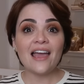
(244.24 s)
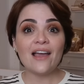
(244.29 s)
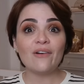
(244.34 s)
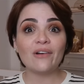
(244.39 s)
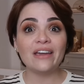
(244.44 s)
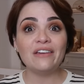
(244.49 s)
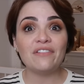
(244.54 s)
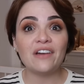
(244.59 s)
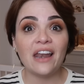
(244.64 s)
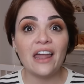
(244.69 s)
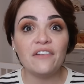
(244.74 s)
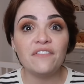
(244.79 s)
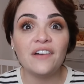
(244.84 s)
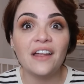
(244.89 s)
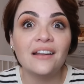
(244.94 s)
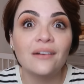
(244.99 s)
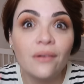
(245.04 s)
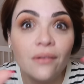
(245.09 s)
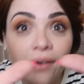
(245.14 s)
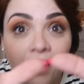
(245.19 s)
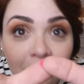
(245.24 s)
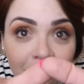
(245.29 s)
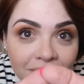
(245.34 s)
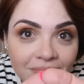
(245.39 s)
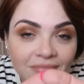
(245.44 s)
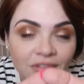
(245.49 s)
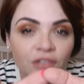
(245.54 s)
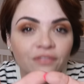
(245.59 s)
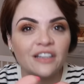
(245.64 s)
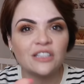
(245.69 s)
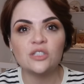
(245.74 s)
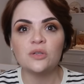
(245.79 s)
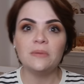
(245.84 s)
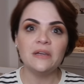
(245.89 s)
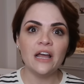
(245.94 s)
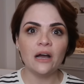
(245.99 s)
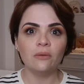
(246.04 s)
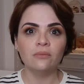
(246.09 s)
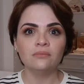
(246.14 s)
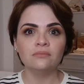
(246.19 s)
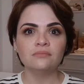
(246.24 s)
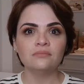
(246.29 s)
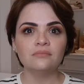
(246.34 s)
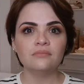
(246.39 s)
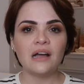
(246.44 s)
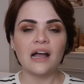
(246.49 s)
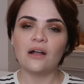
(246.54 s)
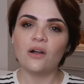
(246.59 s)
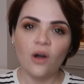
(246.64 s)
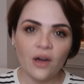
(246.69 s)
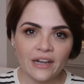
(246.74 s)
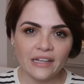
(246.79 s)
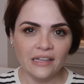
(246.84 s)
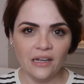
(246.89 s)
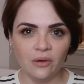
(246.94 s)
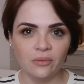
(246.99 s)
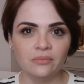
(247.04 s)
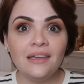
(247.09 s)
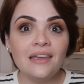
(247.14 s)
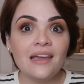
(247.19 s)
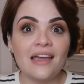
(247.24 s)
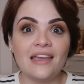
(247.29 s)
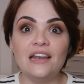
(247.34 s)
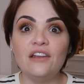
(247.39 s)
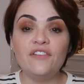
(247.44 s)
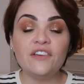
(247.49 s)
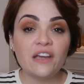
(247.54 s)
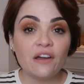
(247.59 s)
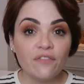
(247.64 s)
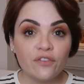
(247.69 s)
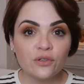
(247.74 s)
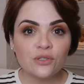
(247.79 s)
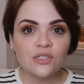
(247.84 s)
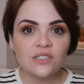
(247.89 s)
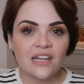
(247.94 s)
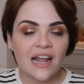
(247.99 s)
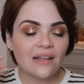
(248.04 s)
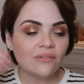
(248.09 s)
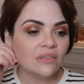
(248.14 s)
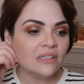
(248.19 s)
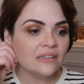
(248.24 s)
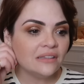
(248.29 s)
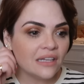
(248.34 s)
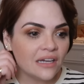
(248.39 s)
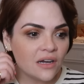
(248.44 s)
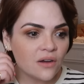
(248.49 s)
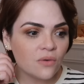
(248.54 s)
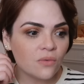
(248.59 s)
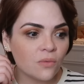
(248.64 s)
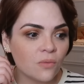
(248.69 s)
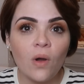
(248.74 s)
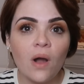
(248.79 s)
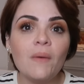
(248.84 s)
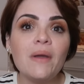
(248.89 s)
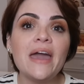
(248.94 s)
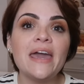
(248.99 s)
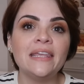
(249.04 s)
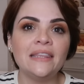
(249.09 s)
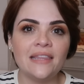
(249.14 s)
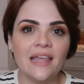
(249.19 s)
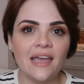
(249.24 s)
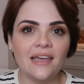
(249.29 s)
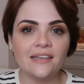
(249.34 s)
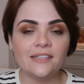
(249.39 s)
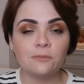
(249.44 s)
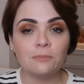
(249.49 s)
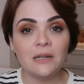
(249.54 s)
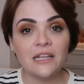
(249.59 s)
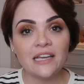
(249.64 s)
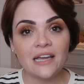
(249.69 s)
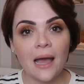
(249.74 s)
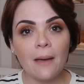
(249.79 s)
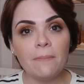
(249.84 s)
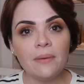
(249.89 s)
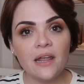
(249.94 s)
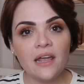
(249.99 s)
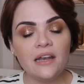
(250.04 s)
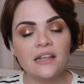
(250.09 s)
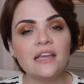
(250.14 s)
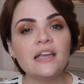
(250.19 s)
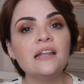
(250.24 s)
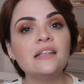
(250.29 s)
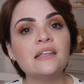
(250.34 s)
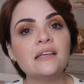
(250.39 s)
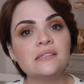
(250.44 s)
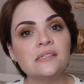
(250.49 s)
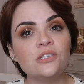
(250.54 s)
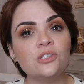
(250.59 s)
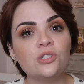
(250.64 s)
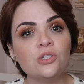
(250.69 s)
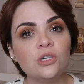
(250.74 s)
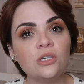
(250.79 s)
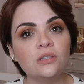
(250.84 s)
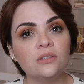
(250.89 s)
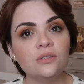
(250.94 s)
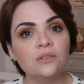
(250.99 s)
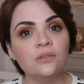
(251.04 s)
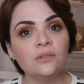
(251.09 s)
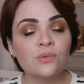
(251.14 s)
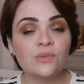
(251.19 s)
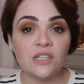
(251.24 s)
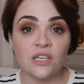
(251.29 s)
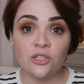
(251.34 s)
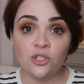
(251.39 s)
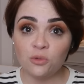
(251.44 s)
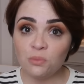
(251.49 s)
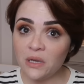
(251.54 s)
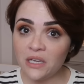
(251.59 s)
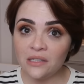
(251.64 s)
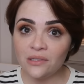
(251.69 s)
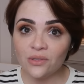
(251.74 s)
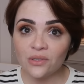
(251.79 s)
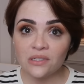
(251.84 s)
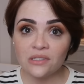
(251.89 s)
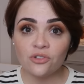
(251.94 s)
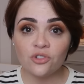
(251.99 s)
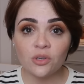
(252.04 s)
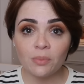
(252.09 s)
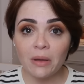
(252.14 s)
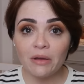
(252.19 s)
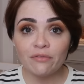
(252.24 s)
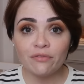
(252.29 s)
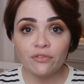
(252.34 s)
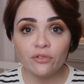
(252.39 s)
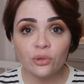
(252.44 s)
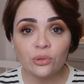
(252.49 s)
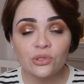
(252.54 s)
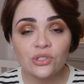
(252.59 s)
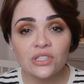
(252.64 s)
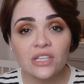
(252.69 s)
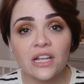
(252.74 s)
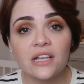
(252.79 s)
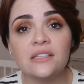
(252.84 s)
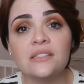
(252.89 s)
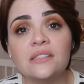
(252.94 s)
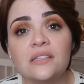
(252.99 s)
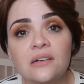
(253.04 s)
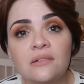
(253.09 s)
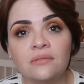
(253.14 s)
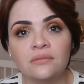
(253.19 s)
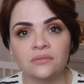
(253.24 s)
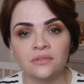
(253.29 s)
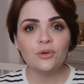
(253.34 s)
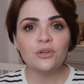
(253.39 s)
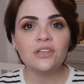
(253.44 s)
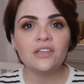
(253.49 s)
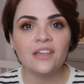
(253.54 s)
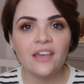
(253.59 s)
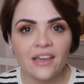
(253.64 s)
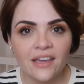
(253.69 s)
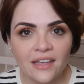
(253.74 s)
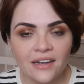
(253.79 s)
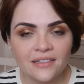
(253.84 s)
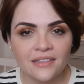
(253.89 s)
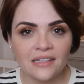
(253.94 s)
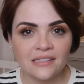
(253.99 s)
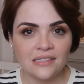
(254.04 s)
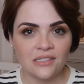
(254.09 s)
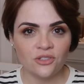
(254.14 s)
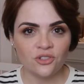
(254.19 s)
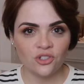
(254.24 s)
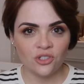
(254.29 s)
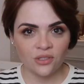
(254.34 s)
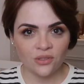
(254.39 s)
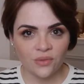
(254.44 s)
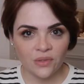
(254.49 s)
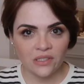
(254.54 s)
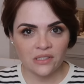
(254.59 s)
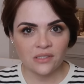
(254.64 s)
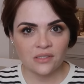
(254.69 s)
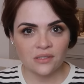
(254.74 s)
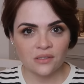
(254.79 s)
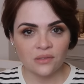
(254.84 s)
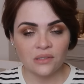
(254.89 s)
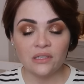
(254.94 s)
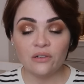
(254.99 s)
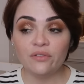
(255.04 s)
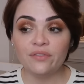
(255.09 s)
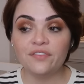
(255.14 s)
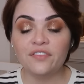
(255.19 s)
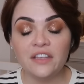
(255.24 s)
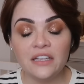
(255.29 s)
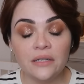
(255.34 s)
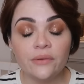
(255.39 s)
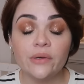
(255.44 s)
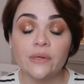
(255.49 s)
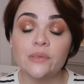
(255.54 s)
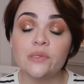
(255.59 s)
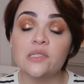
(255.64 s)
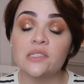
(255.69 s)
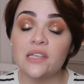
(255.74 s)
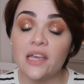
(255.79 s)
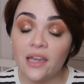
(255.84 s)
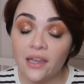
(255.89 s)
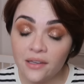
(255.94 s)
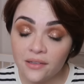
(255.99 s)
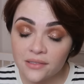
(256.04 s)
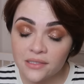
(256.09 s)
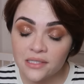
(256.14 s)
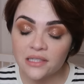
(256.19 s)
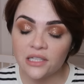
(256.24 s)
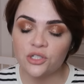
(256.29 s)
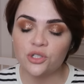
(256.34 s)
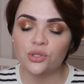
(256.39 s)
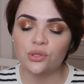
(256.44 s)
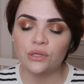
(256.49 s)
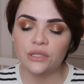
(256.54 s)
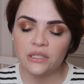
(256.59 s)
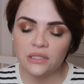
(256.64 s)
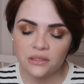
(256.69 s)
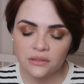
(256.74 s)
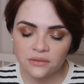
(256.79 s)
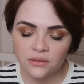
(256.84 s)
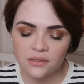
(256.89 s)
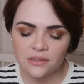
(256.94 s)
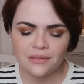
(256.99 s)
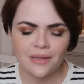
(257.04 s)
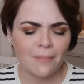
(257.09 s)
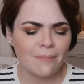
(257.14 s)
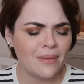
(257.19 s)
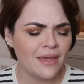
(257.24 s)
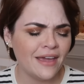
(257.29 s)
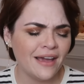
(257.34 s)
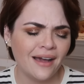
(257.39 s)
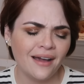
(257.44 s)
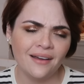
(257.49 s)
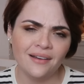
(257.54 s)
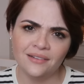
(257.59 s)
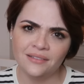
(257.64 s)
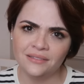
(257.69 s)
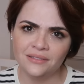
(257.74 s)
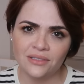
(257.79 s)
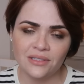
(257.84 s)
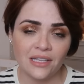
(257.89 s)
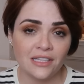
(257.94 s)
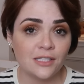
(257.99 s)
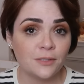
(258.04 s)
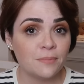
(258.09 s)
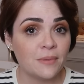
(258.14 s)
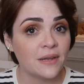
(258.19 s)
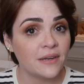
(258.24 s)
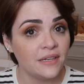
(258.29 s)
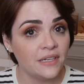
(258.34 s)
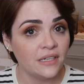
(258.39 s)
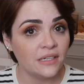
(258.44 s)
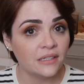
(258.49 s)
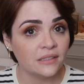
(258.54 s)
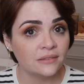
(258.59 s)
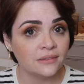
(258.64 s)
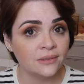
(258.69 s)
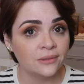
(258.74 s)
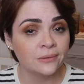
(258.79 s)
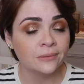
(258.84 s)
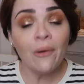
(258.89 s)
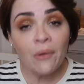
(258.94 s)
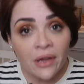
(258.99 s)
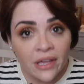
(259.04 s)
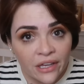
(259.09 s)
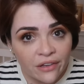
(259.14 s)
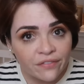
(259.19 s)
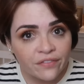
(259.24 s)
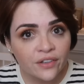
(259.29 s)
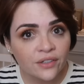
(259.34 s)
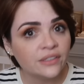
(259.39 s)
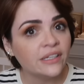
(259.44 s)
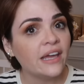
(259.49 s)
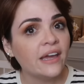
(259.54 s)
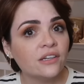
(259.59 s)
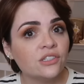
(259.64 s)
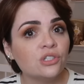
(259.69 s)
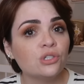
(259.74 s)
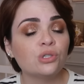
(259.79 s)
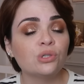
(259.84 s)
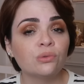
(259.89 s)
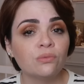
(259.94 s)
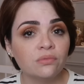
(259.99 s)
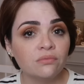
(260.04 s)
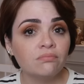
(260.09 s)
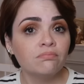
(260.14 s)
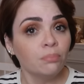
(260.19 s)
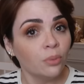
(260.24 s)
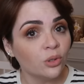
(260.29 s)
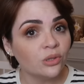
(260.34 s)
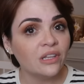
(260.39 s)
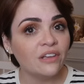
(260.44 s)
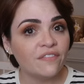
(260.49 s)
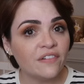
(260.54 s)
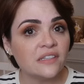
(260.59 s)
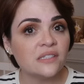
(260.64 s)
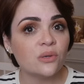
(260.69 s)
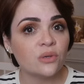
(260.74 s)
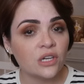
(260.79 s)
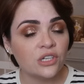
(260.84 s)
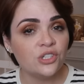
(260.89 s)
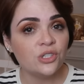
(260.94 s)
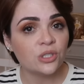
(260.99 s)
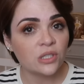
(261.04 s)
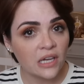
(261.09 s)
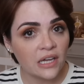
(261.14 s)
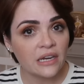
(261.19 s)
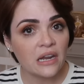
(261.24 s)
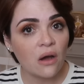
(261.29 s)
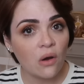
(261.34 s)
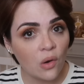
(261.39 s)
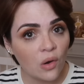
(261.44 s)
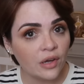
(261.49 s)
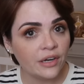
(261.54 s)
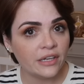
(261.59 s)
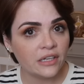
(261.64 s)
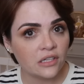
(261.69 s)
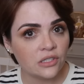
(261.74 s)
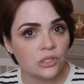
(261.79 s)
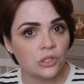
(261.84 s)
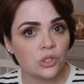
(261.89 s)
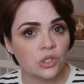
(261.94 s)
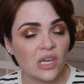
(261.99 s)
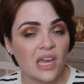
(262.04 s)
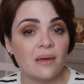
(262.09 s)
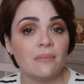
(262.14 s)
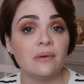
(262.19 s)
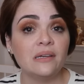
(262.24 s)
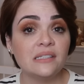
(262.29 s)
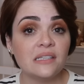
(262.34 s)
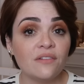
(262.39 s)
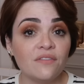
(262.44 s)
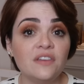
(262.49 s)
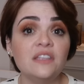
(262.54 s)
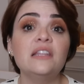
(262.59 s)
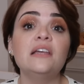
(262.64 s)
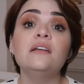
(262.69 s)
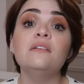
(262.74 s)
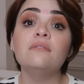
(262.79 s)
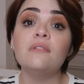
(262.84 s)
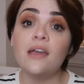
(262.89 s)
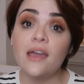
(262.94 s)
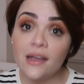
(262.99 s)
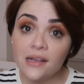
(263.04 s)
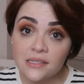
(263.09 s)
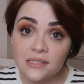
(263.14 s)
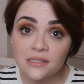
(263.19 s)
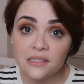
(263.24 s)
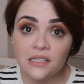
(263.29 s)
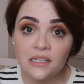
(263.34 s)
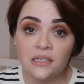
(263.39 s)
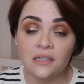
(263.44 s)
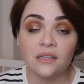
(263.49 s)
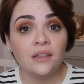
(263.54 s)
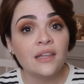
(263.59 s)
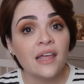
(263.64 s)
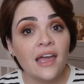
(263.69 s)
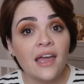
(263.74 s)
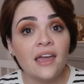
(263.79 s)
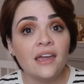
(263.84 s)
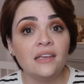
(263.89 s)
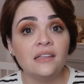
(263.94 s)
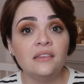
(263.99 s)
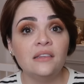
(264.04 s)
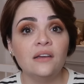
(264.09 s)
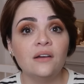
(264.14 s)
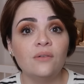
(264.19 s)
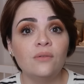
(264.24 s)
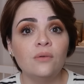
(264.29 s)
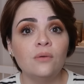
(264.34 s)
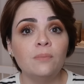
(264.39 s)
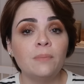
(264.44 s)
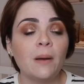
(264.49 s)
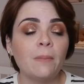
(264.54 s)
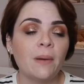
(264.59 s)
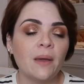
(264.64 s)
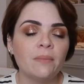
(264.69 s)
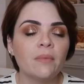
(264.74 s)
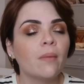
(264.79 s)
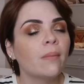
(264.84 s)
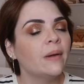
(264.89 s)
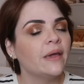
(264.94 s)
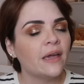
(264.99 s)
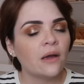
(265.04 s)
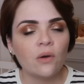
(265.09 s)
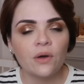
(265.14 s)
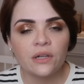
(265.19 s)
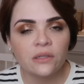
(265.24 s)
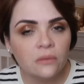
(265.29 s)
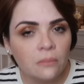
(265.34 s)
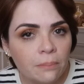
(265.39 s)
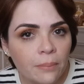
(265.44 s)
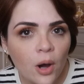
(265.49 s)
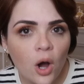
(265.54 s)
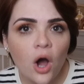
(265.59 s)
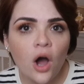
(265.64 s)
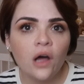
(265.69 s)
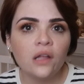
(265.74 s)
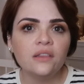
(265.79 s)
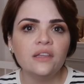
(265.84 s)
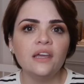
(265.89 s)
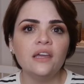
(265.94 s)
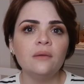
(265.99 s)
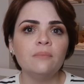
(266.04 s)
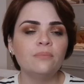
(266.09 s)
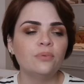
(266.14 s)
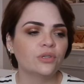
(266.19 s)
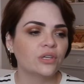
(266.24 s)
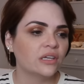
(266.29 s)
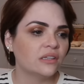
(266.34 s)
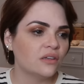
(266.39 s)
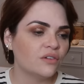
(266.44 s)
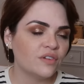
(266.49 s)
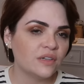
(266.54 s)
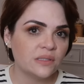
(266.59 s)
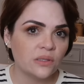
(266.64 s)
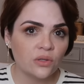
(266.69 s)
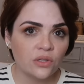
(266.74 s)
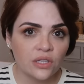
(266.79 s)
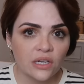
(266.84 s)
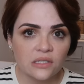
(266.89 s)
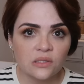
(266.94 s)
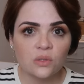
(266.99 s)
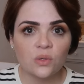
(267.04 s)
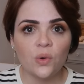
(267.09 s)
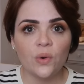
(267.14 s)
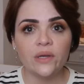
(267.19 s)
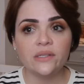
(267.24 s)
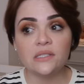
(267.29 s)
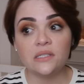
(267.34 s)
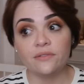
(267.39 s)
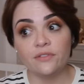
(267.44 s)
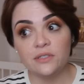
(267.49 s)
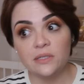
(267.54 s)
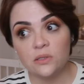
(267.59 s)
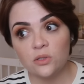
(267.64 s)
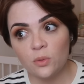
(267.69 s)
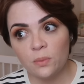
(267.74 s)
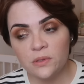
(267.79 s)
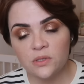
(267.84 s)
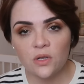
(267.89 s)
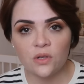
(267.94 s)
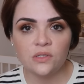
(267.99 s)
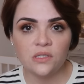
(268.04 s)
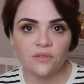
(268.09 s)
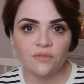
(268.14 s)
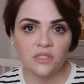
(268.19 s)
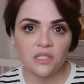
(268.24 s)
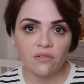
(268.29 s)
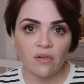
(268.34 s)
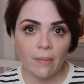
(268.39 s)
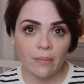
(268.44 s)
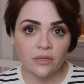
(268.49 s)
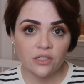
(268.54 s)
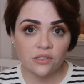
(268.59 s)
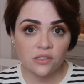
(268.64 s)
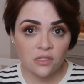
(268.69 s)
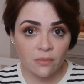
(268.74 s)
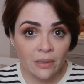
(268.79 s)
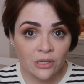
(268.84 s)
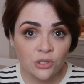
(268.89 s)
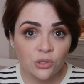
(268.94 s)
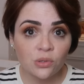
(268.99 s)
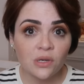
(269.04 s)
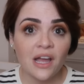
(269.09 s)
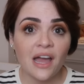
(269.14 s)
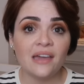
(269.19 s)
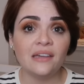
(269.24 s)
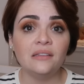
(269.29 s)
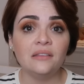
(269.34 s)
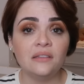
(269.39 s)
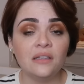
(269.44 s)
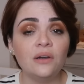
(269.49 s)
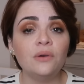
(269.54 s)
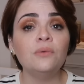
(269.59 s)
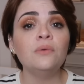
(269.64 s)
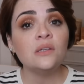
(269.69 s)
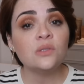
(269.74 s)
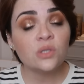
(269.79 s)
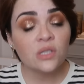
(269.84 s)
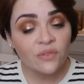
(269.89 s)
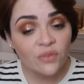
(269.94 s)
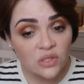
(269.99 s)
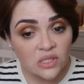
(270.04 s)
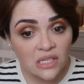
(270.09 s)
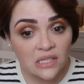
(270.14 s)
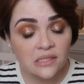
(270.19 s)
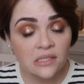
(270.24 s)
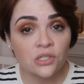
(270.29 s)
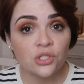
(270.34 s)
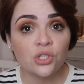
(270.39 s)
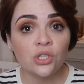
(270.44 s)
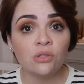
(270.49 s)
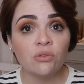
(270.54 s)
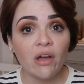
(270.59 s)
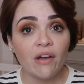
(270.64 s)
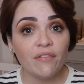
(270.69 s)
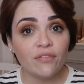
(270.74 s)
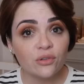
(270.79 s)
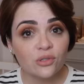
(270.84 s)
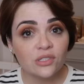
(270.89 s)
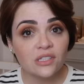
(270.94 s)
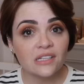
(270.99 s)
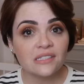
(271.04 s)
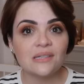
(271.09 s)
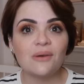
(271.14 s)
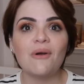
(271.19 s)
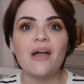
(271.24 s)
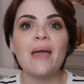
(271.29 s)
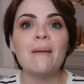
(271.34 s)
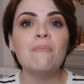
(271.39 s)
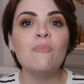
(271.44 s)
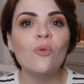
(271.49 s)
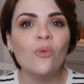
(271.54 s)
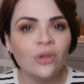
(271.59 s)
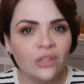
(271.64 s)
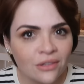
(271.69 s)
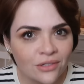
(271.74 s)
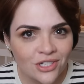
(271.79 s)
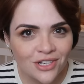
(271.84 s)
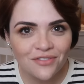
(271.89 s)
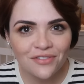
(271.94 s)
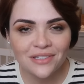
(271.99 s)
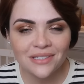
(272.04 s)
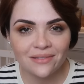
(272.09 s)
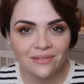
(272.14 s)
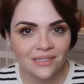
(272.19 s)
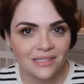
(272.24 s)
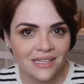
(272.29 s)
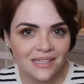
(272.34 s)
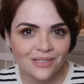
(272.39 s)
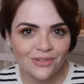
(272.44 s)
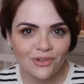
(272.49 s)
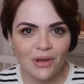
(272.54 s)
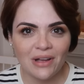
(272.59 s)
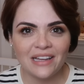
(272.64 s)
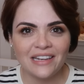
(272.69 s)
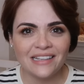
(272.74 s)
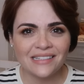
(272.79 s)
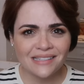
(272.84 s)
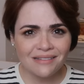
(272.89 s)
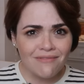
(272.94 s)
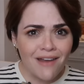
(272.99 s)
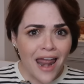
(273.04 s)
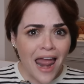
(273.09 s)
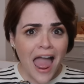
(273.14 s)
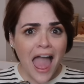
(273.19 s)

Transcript: E aí alguém vai lá e fala, não vai subir não, Agora não. E aí ele fica frustrado. Então, qual é a ideia? Explicar para ele que ele tá sentindo um sentimento que se chama frustração. Por que que ele tá sentindo isso? Então, filho, eu sei, você tá chorando, você tá berrando, você tá esperneando. É horrível, né? A gente não poder fazer o que a gente quer na hora que a gente quer, mas a vida é assim, né? Então, papai e mamãe agora não podem, porque estão fazendo outras coisas. Se você subir sozinho, você vai se machucar. Então, isso que você tá sentindo é a frustração. É muito difícil fazer isso com a criança.